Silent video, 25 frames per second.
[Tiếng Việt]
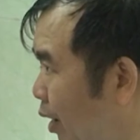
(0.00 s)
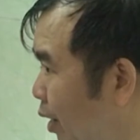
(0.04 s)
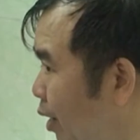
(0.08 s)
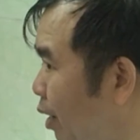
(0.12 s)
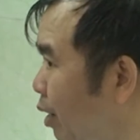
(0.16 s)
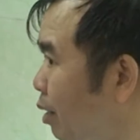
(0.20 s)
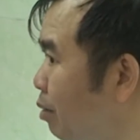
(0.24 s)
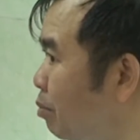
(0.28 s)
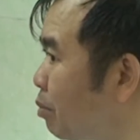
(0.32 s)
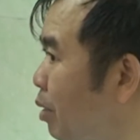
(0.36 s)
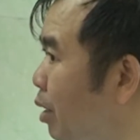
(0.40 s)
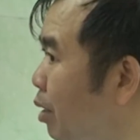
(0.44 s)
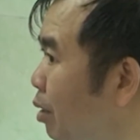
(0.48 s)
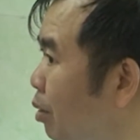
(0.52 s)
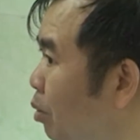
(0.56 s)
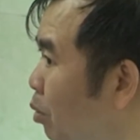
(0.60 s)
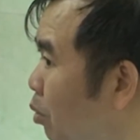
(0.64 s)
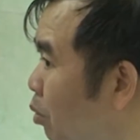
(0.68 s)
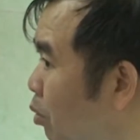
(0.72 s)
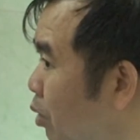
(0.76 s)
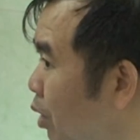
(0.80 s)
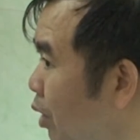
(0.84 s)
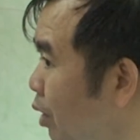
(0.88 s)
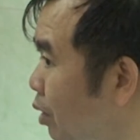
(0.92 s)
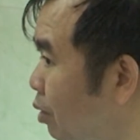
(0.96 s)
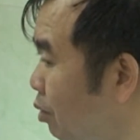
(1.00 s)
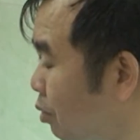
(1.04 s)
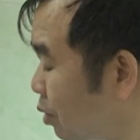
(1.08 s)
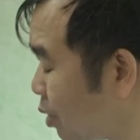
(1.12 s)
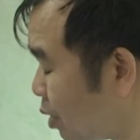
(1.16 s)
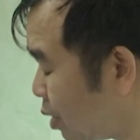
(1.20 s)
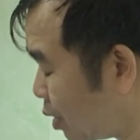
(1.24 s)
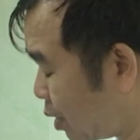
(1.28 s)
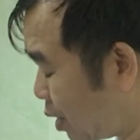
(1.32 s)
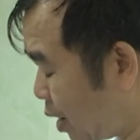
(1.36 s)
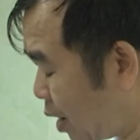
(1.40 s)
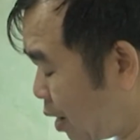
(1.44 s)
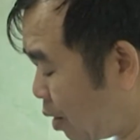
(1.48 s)
vọng cho bệnh nhân mắc bệnh
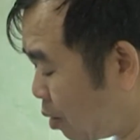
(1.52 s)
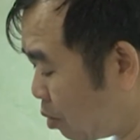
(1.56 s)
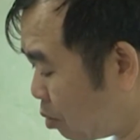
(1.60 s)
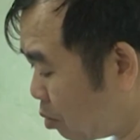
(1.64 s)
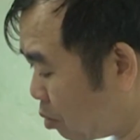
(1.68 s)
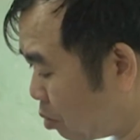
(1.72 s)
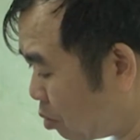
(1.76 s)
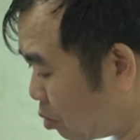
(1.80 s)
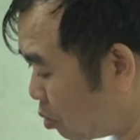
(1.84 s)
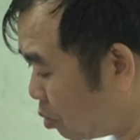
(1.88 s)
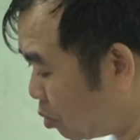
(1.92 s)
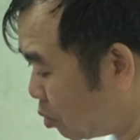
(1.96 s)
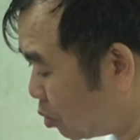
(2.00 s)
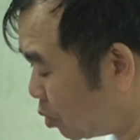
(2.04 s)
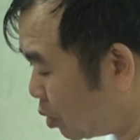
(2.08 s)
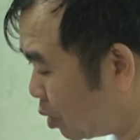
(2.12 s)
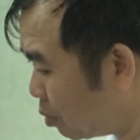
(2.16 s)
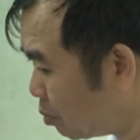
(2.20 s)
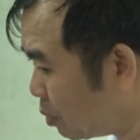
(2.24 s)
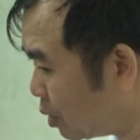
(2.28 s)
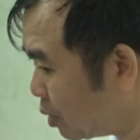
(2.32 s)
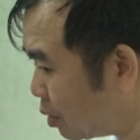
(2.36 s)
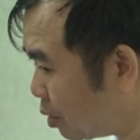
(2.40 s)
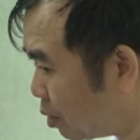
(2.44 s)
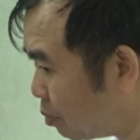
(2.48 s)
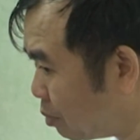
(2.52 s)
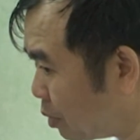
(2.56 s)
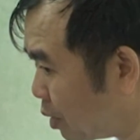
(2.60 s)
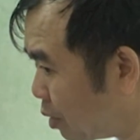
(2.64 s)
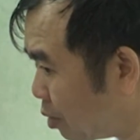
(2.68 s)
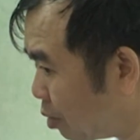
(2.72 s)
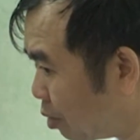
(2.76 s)
bạch cầu và các bệnh ung